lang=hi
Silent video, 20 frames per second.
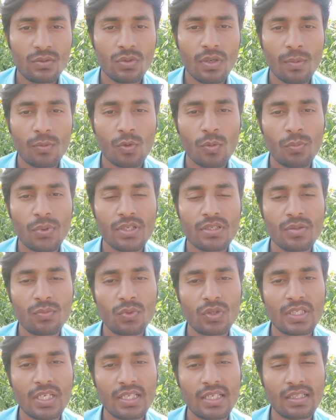जो आपको प्रश्न
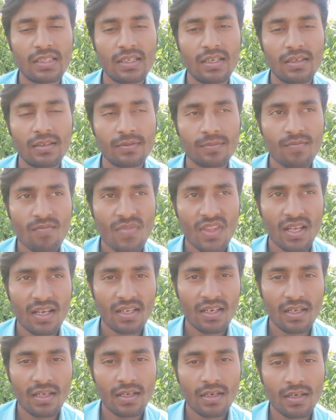पूछा जाता है है
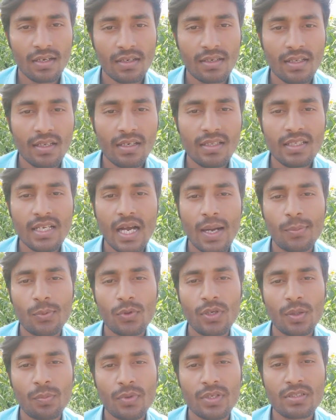ना डेली आपको
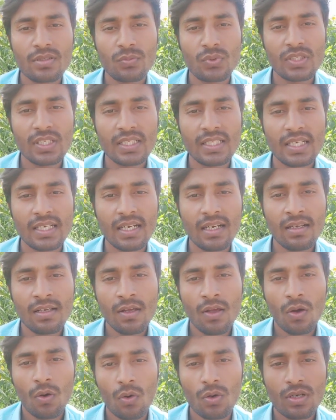एक प्रश्न पूछा जाएगा
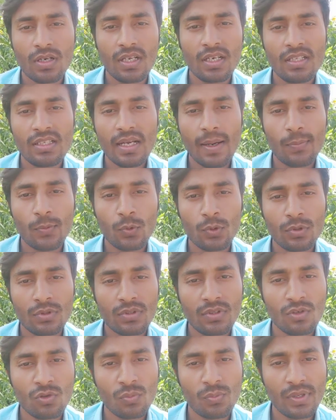और डेली आपको
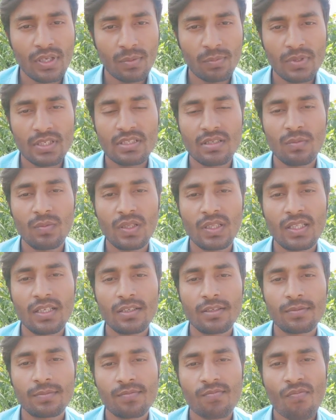तीन रुपये एक पैसे मिलते
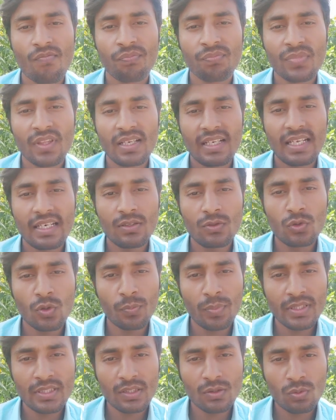हैं यानी जो
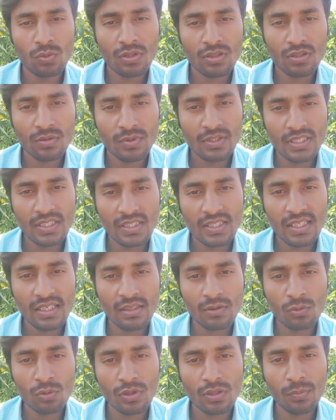पैसे तुरंत जीतते हैं
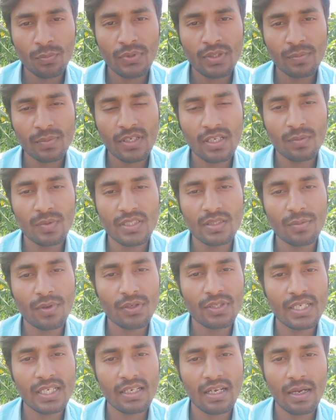तुरंत पीएम केयर में जमा हो
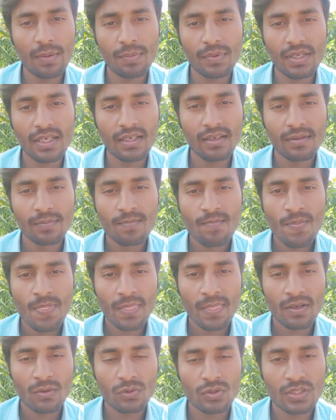जाएगा आपके
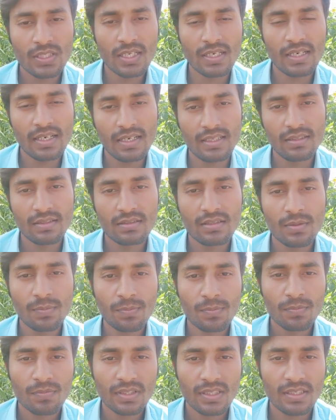कुछ करना नहीं है सिर्फ
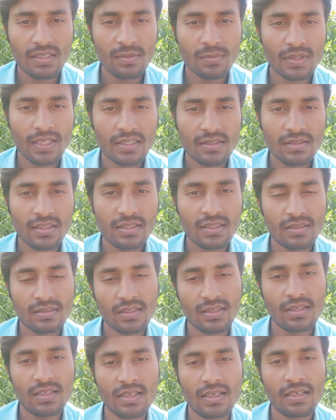गेम का सही
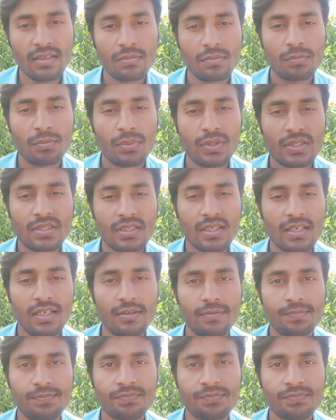आंसर देना है प्रश्न का